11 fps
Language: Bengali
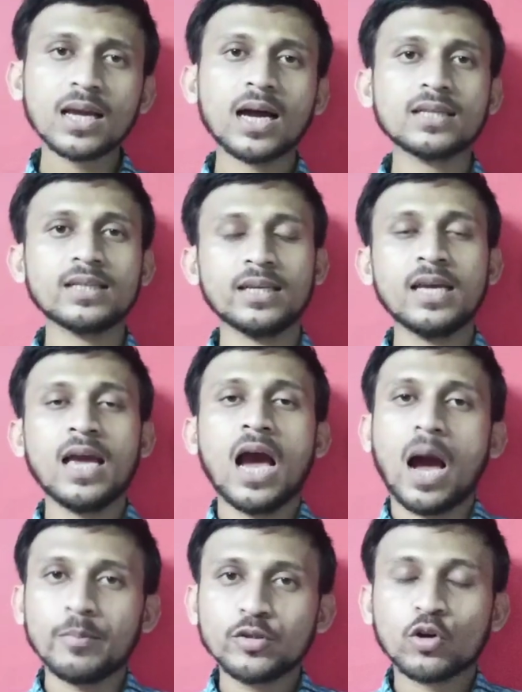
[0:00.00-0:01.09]
কাজেই
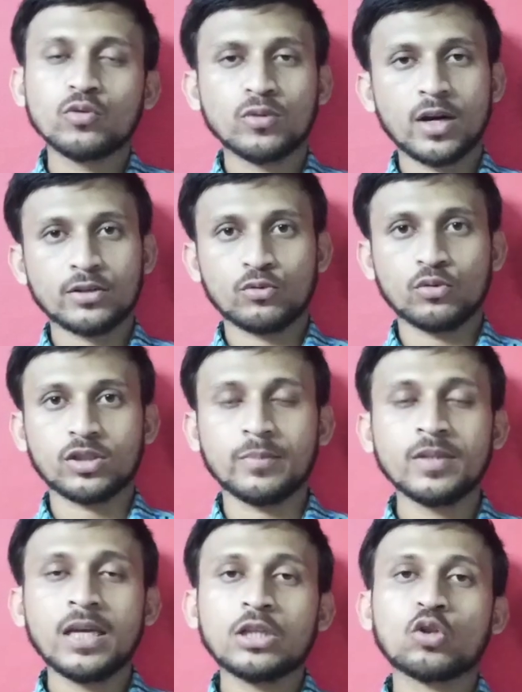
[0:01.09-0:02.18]
আমি যখন অনার্স করতাম
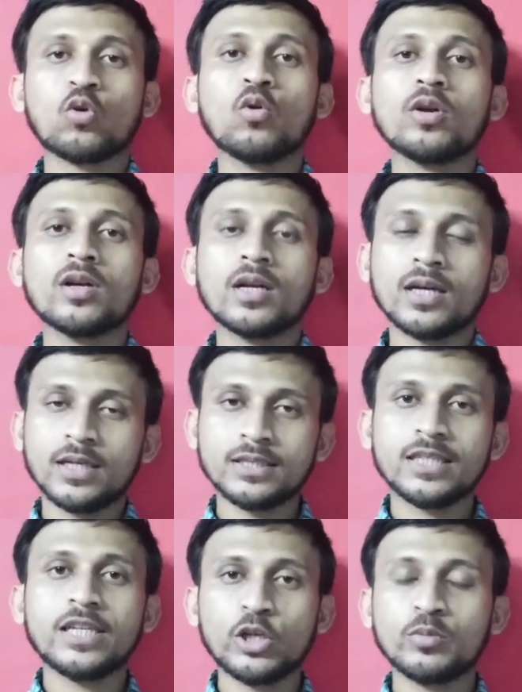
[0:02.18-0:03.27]
তখন
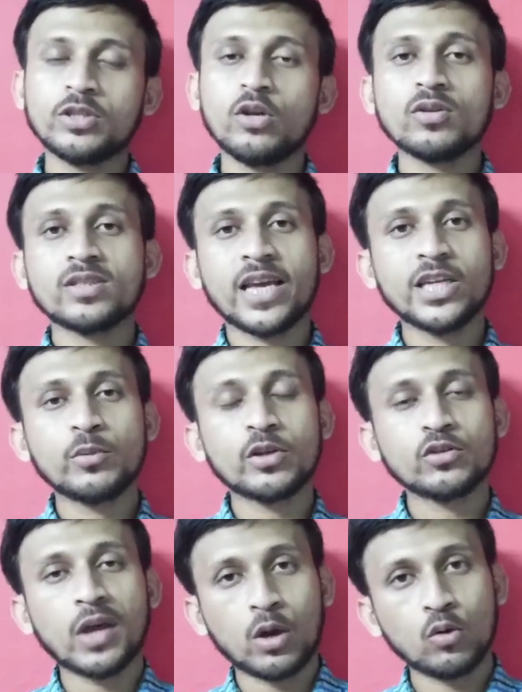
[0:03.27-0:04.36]
যে নিয়ম ছিল সেই নিয়ম
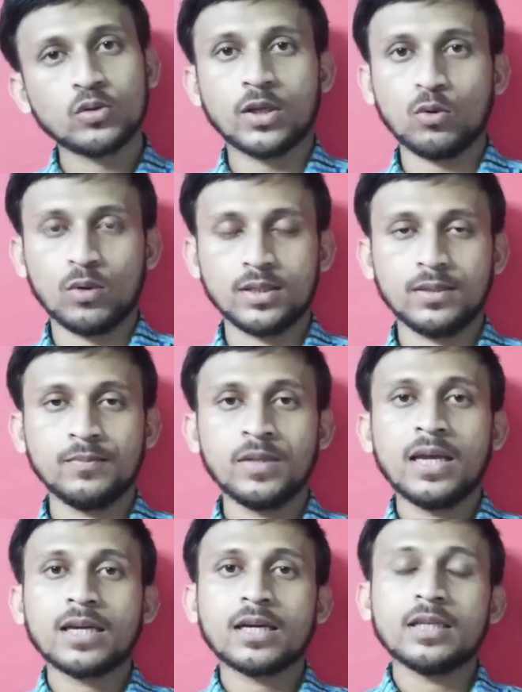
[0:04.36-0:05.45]
কিন্তু এখনও চালু আছে
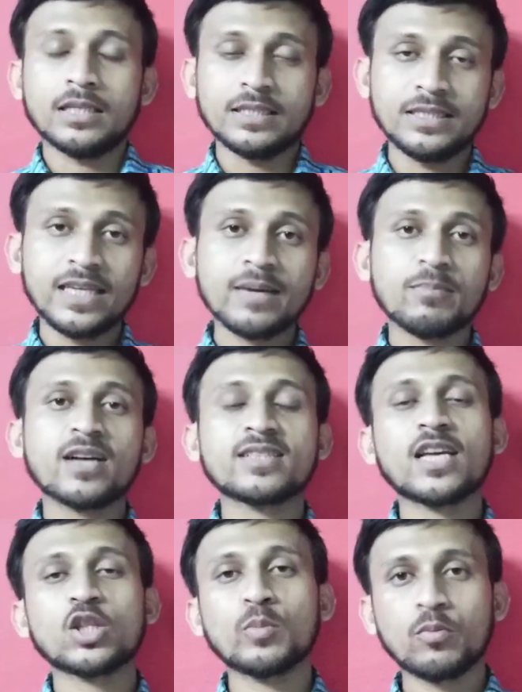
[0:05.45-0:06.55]
যে
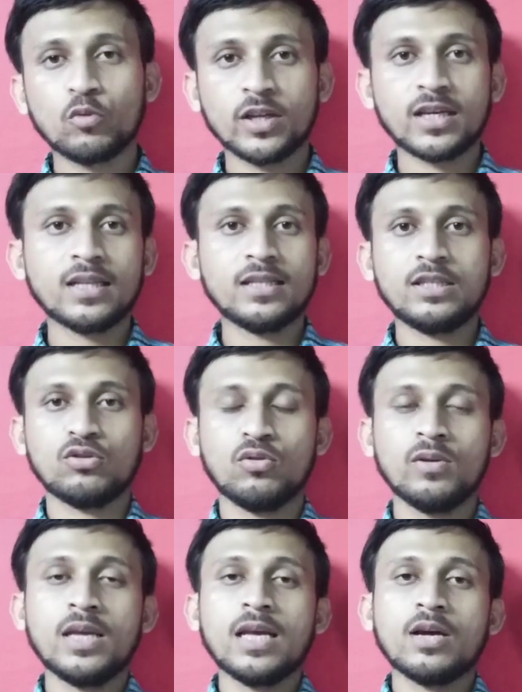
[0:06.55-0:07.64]
ভাষায় তুমি পরীক্ষা দিচ্ছ
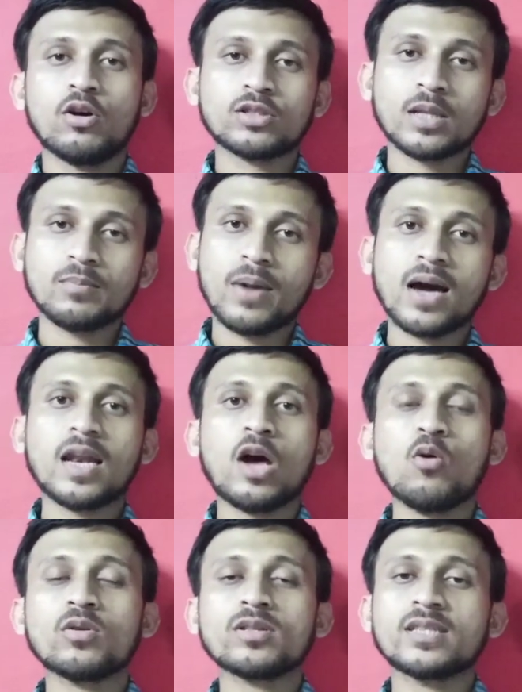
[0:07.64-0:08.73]
অর্থাৎ বাংলা
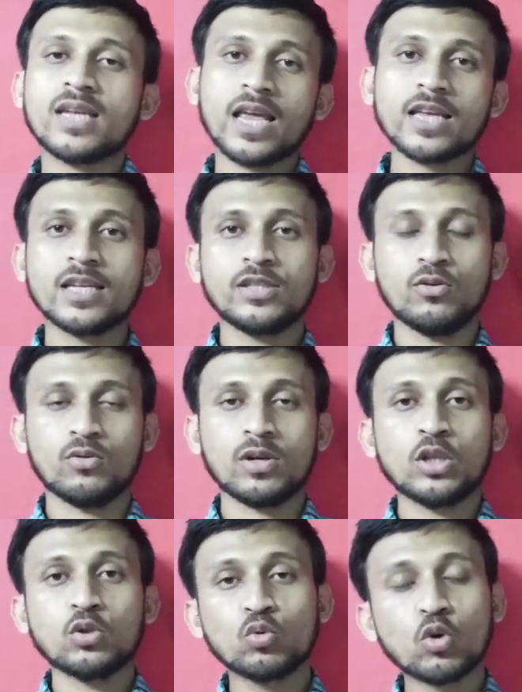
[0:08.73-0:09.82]
হোক সেটা ইংরেজি হোক
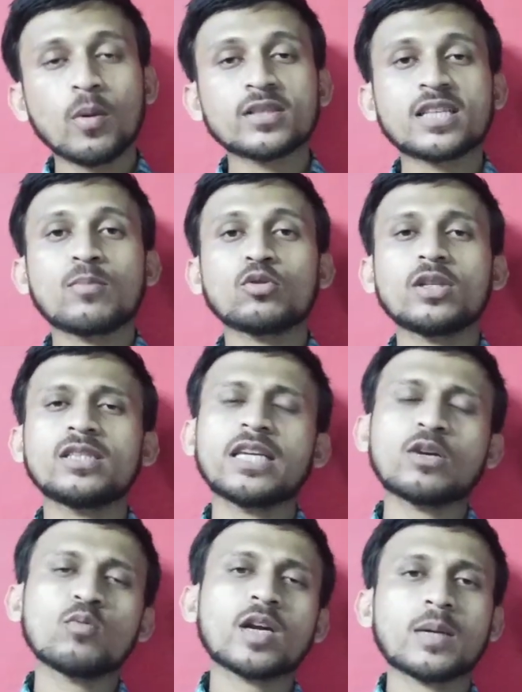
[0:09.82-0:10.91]
দুটো ভাষার মধ্যে যে
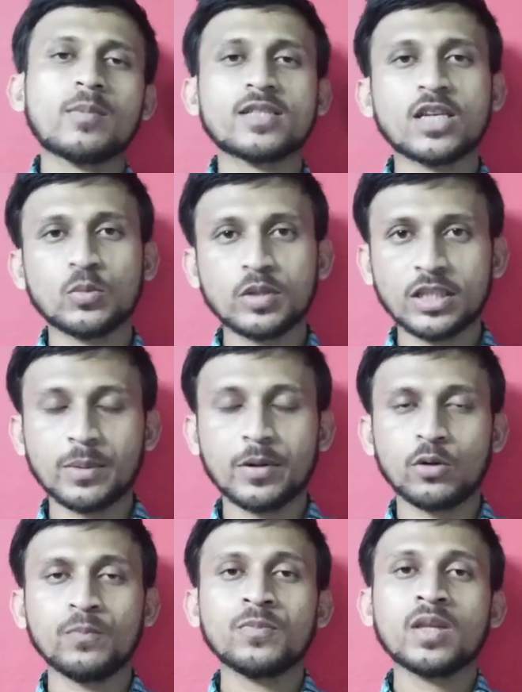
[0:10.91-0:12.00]
কোনো একটা ভাষায় তুমি দিতে পারো